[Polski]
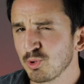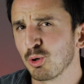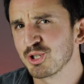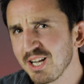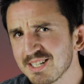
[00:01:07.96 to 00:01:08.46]

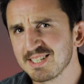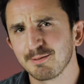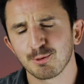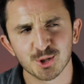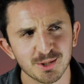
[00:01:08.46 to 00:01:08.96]
Choć
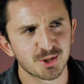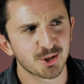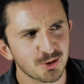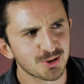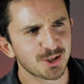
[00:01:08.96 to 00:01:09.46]
akcja w
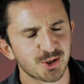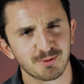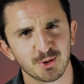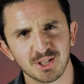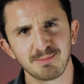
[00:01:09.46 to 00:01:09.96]
89